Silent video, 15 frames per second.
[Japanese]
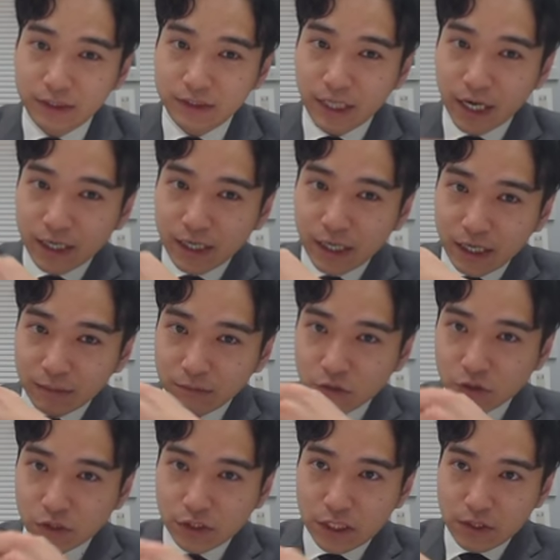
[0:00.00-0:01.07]
誰が株
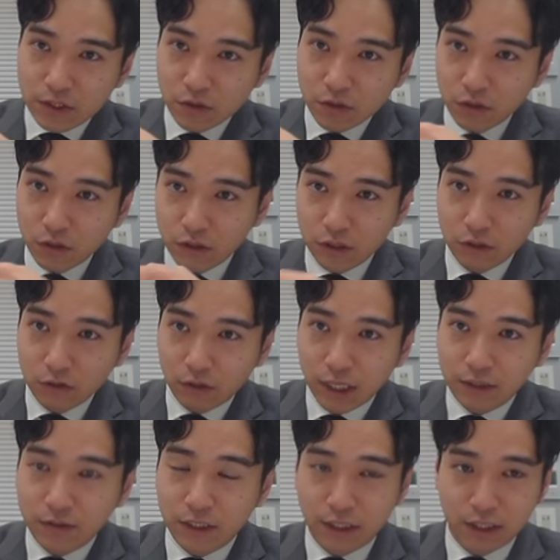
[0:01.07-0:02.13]
主ですよっていうのを
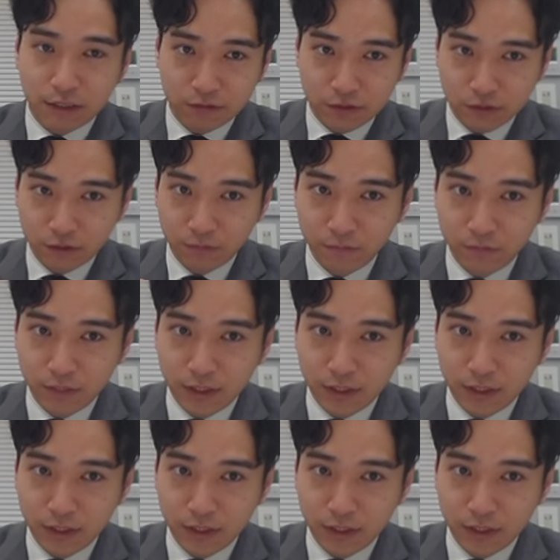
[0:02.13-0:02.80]
書く欄があるんですよ。